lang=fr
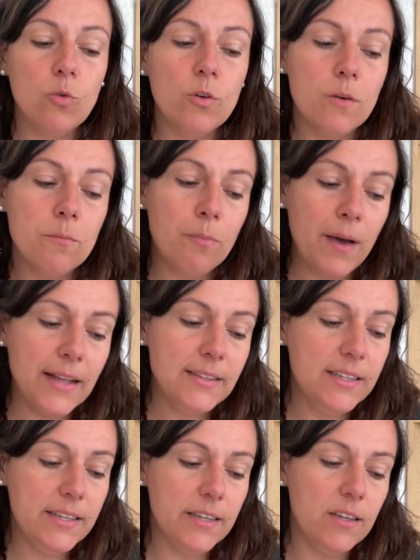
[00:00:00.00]
Donc
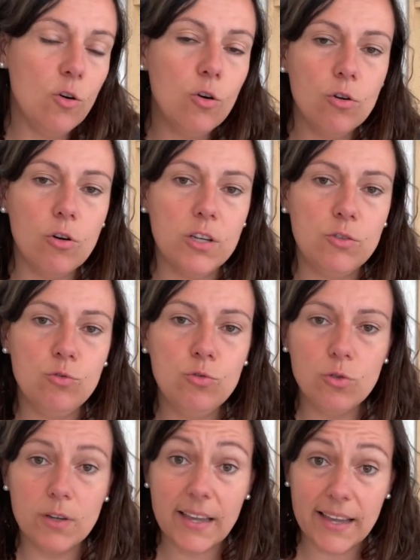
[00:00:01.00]
pratiquez encore et
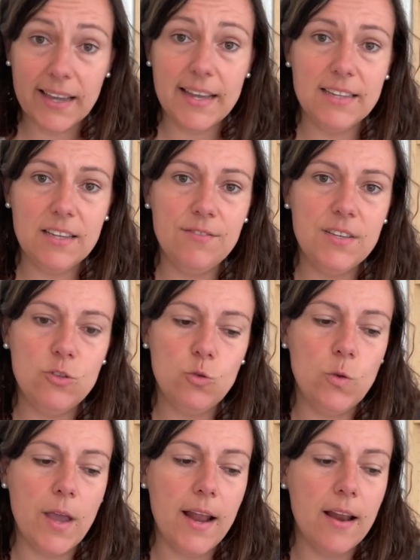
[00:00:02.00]
toujours, créez des
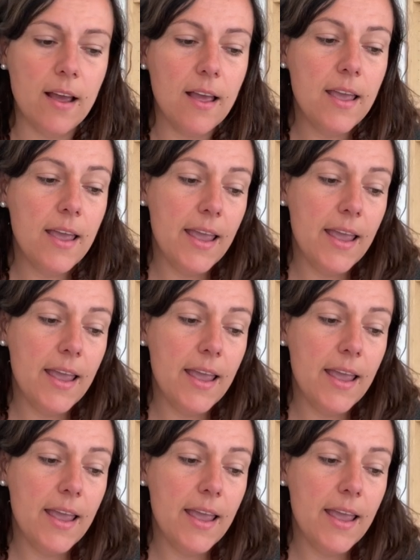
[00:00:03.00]
visuels